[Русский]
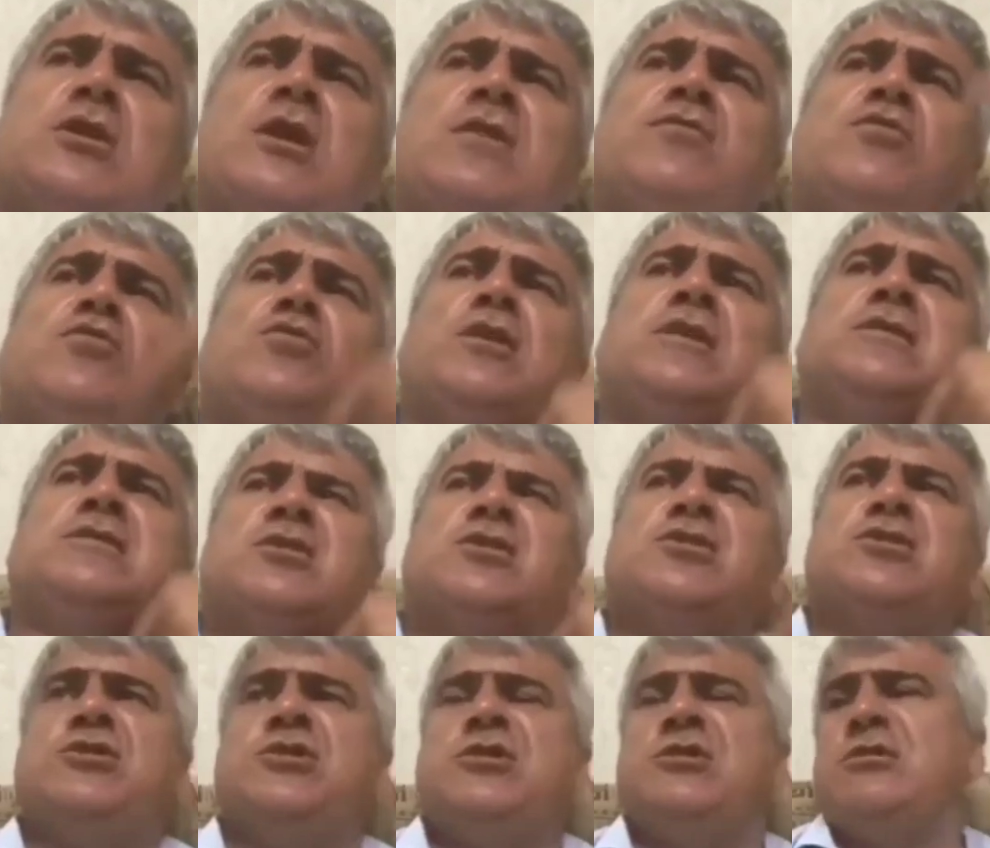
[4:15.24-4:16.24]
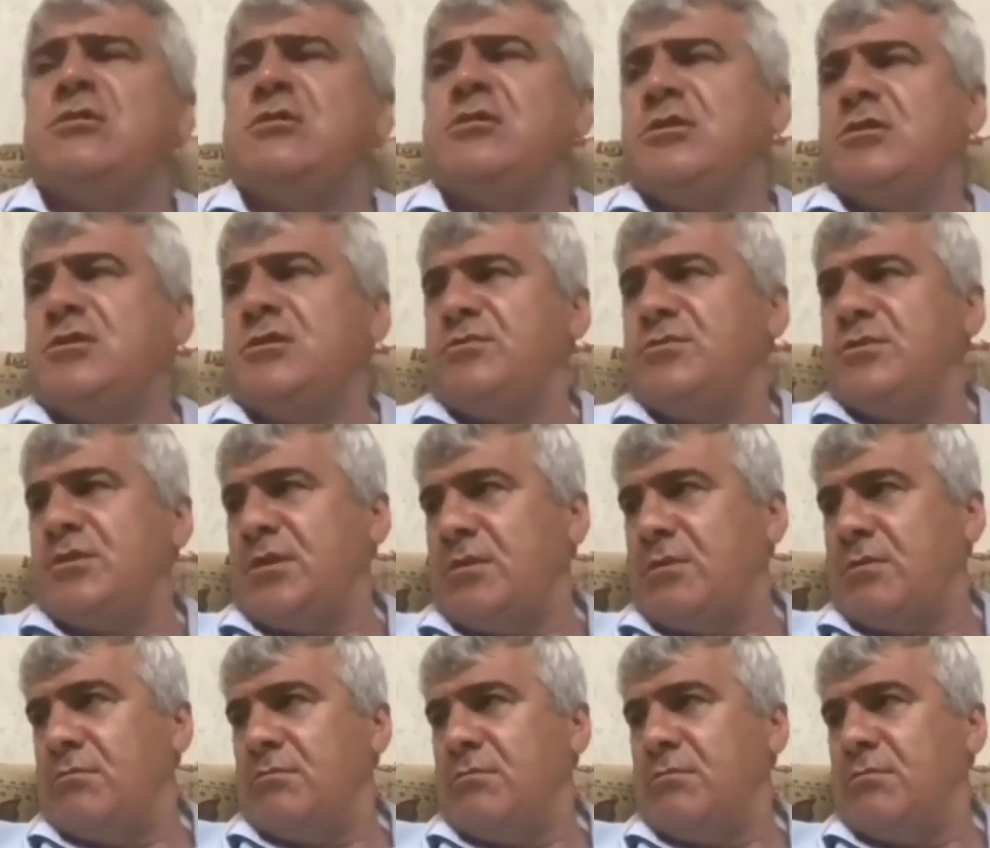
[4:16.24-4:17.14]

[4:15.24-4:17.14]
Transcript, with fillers: ставу, у нас разрешение должны взять.